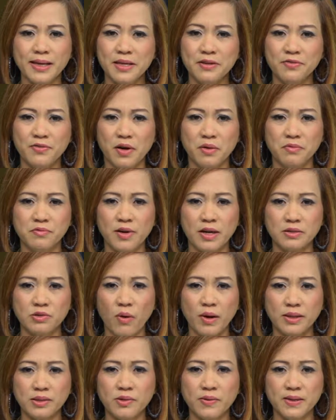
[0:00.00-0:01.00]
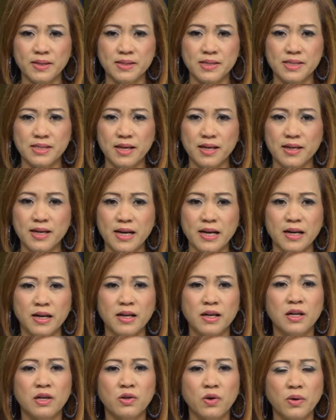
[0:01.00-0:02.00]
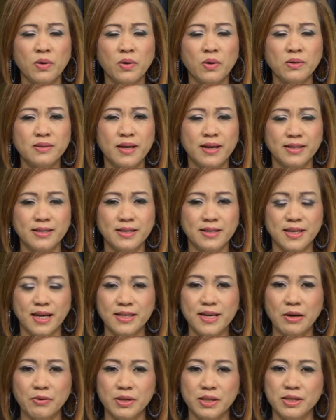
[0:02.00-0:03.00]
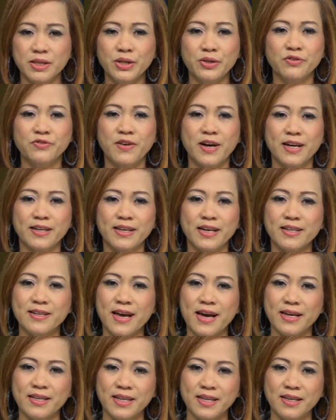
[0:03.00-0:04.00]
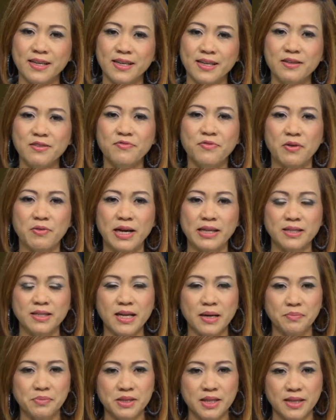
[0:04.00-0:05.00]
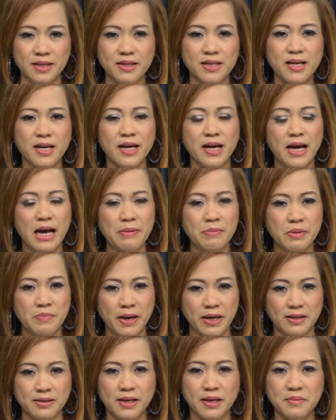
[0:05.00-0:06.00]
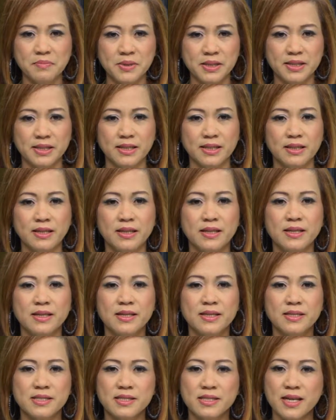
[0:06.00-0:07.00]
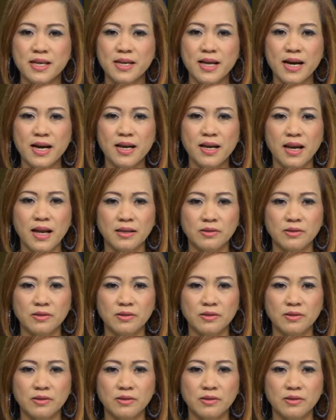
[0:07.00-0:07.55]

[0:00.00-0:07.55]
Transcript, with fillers: hy vọng và thỏa thuận CETA có thể được lãnh đạo EU và Canada ký vào ngày thứ Năm tới, 27 tháng 10. CEDA là